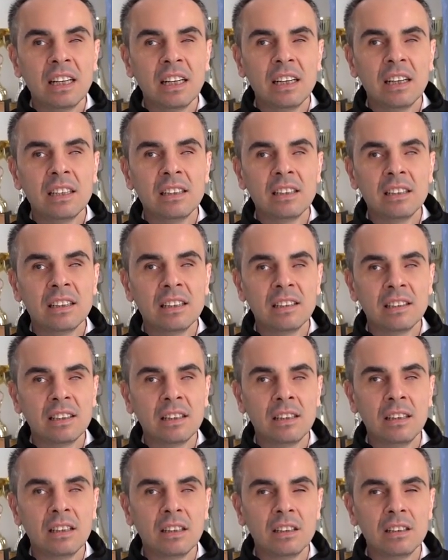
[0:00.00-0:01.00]
hani
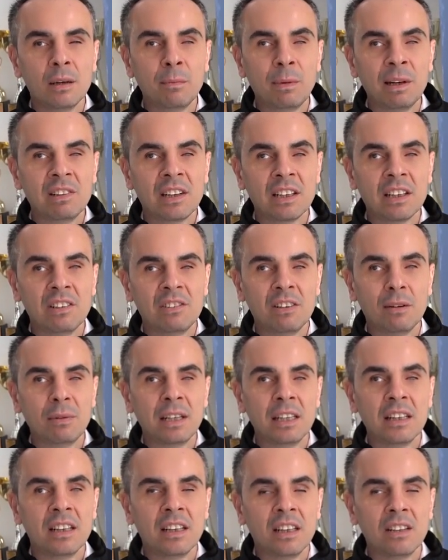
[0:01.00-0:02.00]
nasıl yapacak
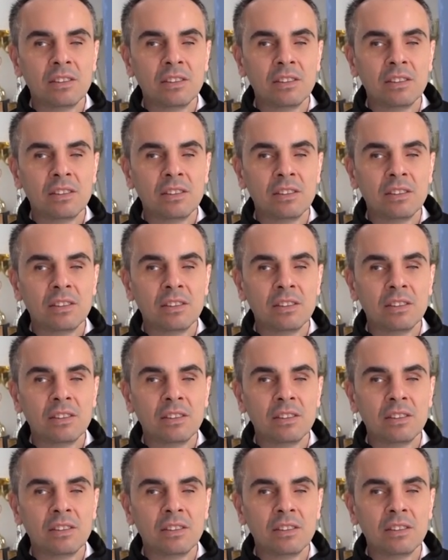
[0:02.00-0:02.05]
acaba?